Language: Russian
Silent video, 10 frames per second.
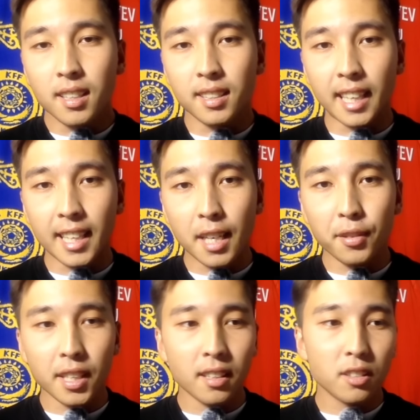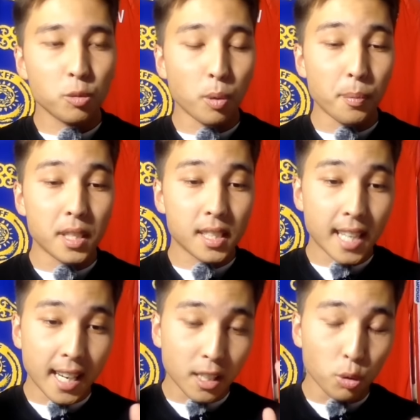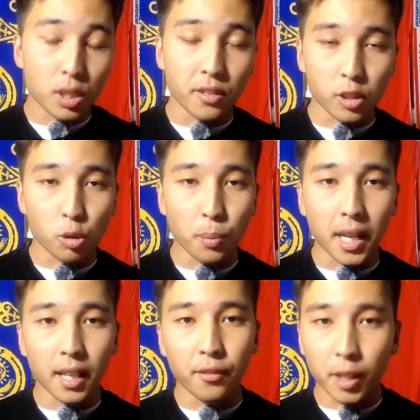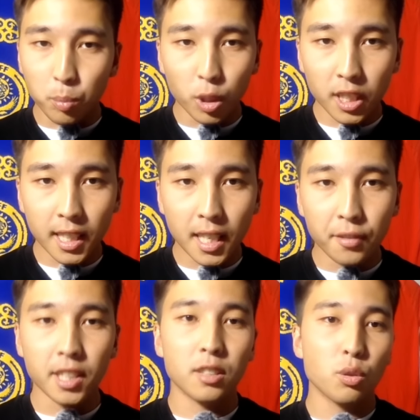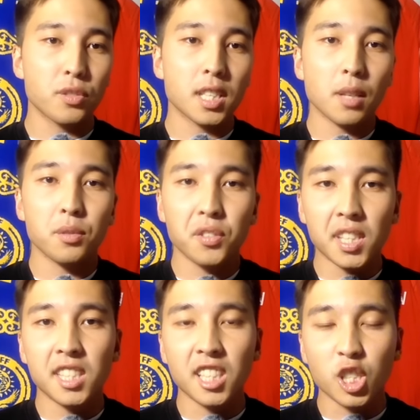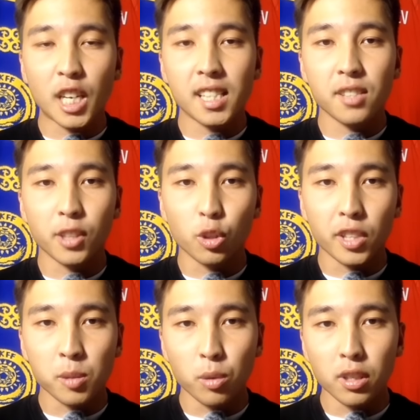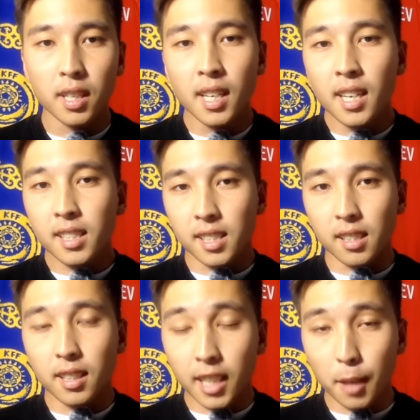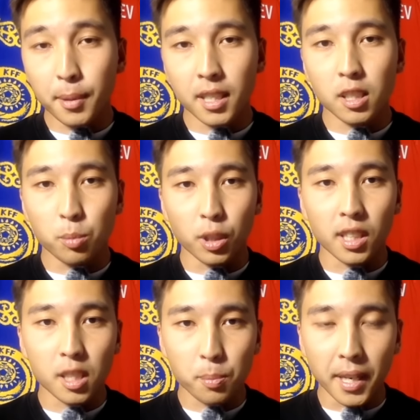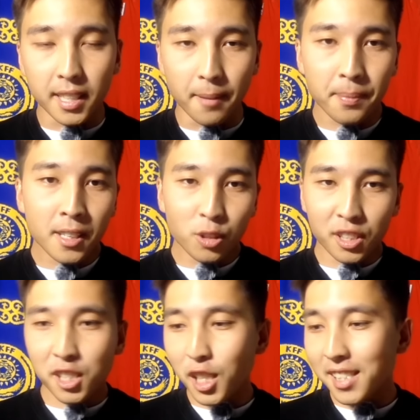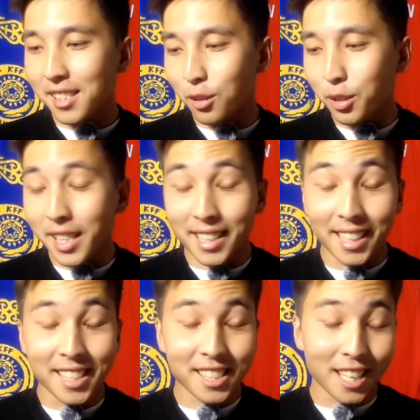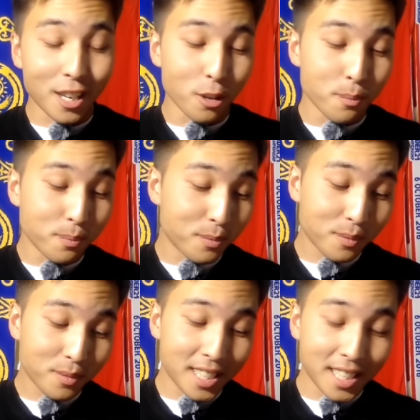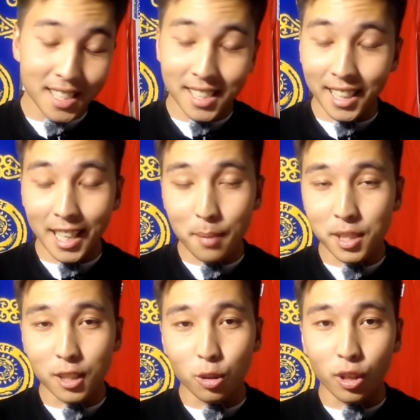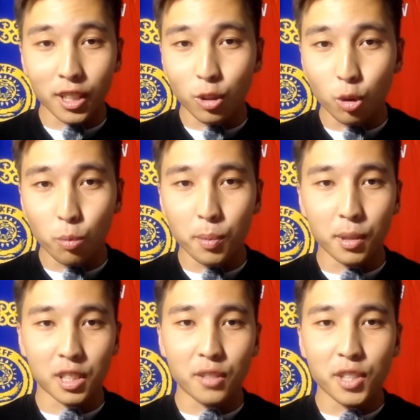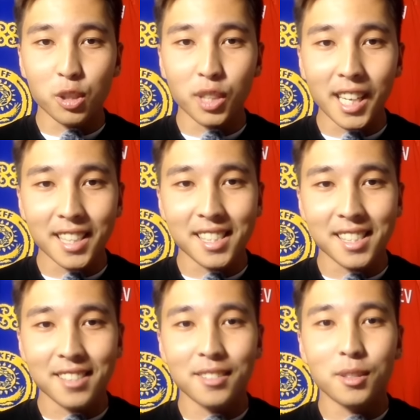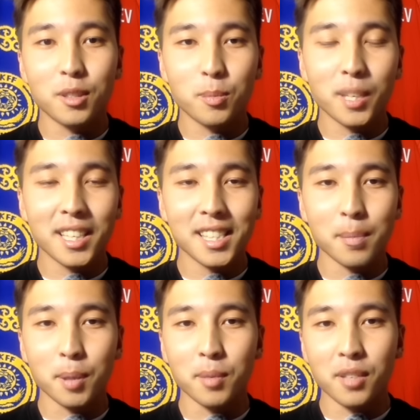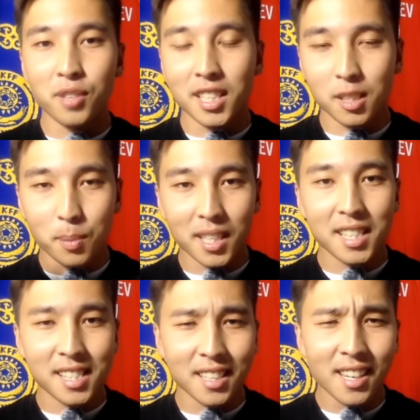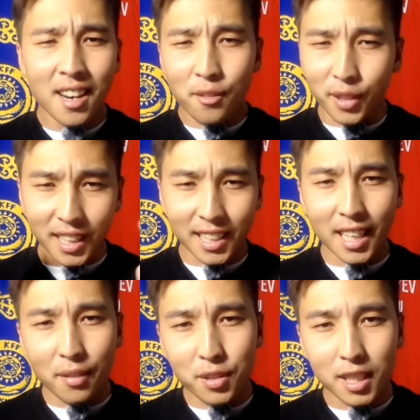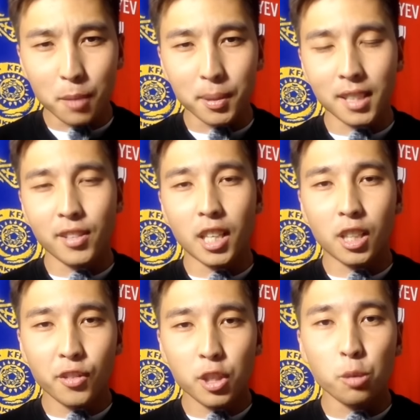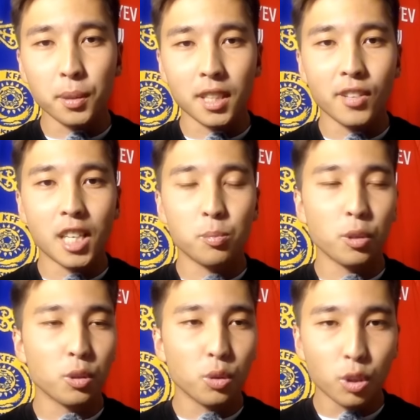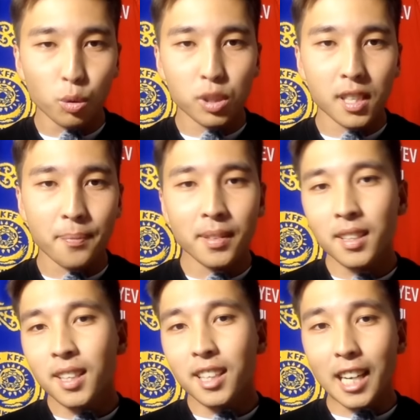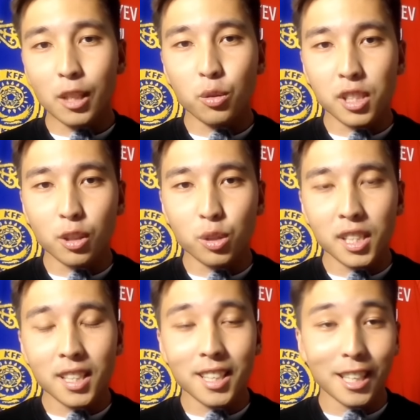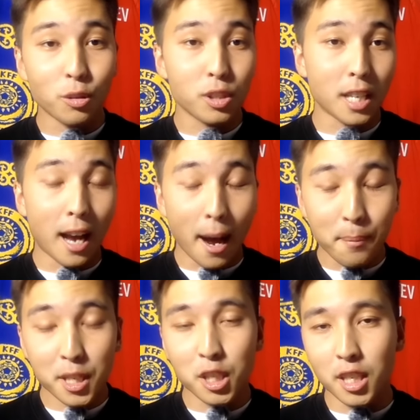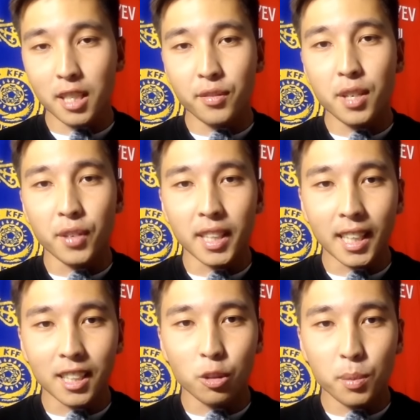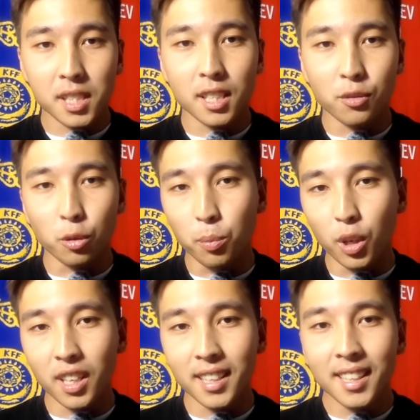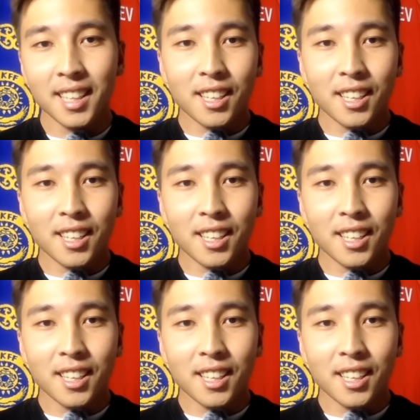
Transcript: на Евро, вспомнить, как Грузия выступала в отборе на Евро, ну и в целом взвесить их шансы в 1-8 с крепкой сборной Испании. Но сейчас, друзья, я листаю Инстаграм, ТикТок и Ютуб, и просто вижу радость с Тбилиси, прямые эфиры с Тбилиси, фотографии, где поздравляют Квичу, поздравляют сборную Грузии. Радуются грузины, радуются обычные рядовые фанаты и любители футбола